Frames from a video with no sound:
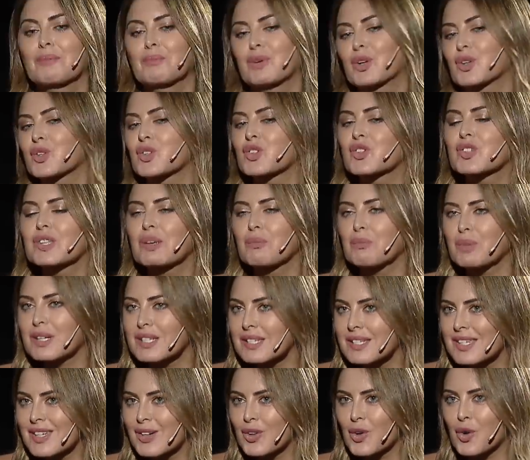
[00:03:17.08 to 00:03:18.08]
pero yo siempre
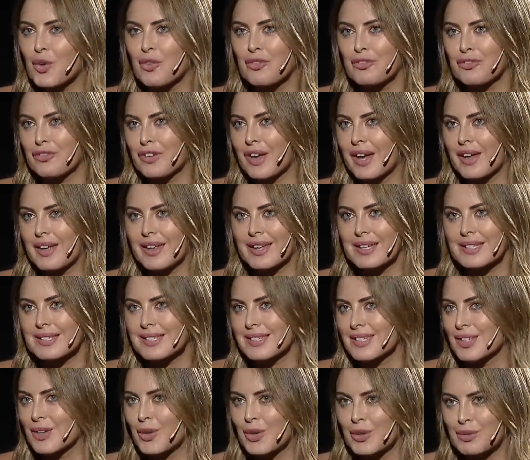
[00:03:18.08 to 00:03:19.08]
sigo confiada y
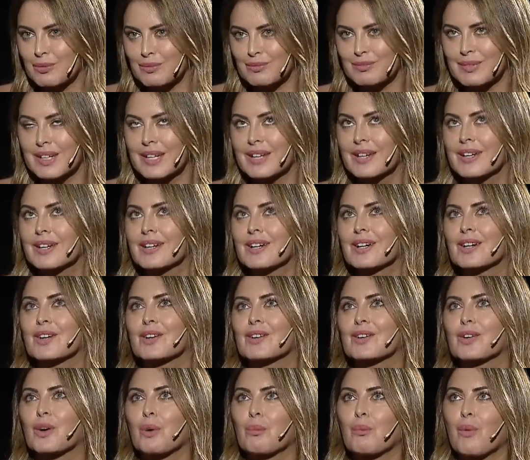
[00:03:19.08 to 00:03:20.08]
sigo
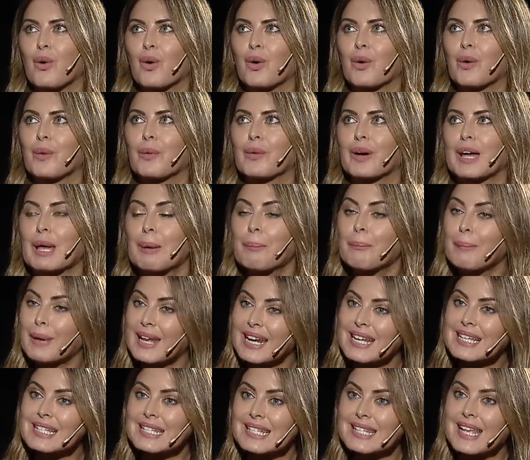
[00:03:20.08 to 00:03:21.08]
como
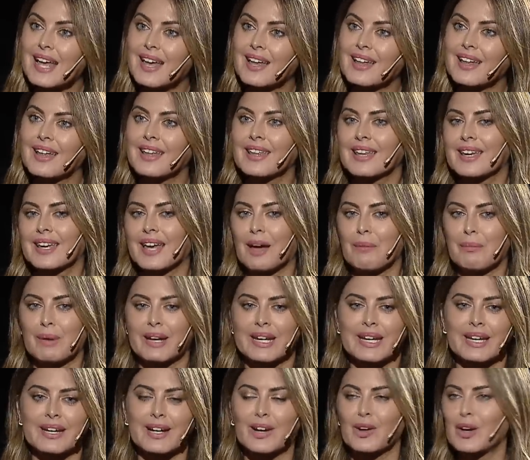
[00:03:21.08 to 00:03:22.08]
esperanzada de que
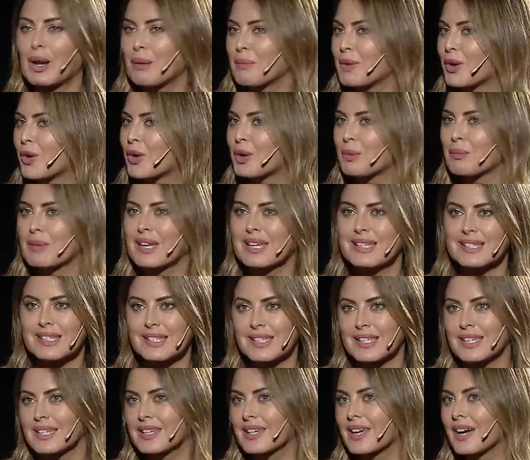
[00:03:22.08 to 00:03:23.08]
aparezca la mejor
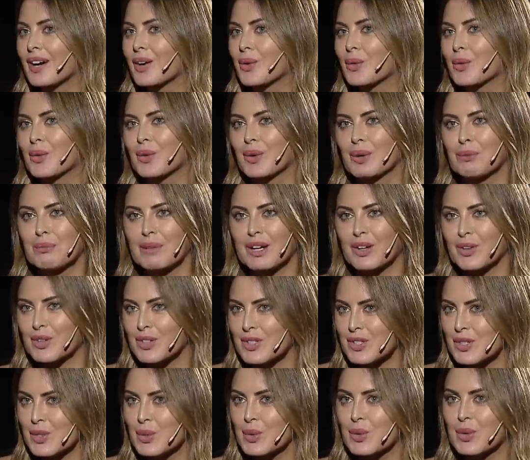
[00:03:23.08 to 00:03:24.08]
medicina o el mejor
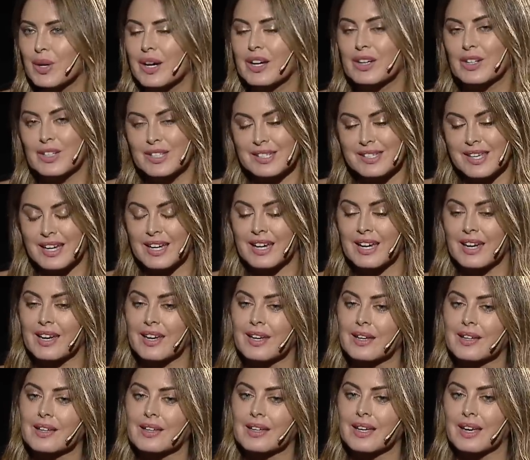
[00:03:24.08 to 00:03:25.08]
cirujano y sé
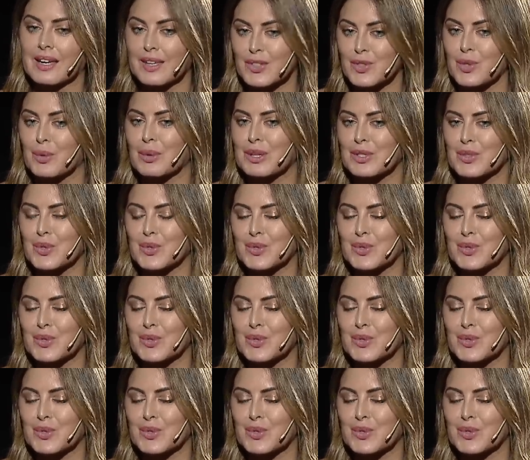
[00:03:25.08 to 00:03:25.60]
que, eso va a